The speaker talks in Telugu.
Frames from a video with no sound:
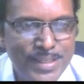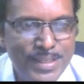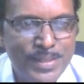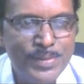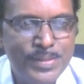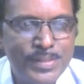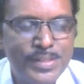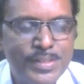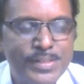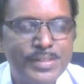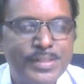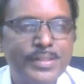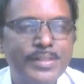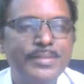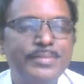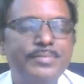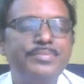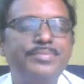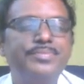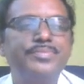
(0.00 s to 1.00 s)
యూజెస్
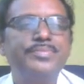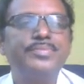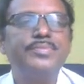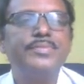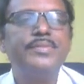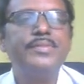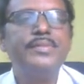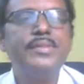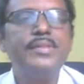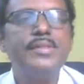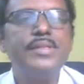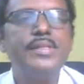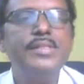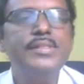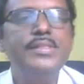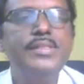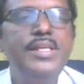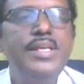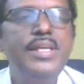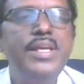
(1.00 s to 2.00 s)

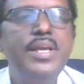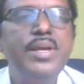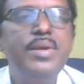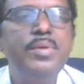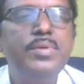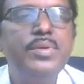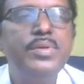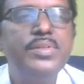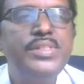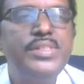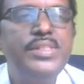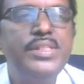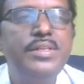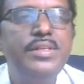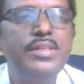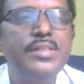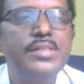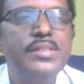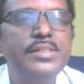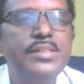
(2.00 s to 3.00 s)
సిఏఓ సి
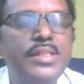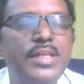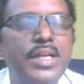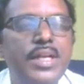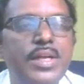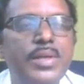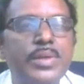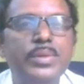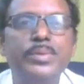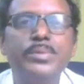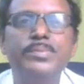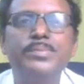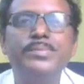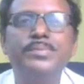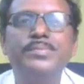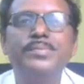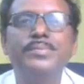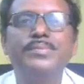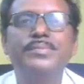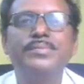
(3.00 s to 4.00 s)
సిఎల్ టూ
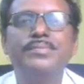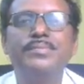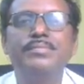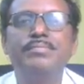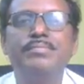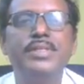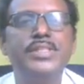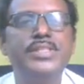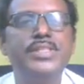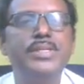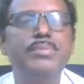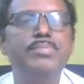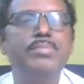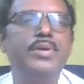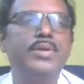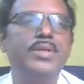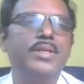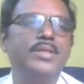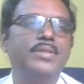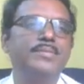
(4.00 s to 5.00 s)
బ్లీచింగ్ పౌడర్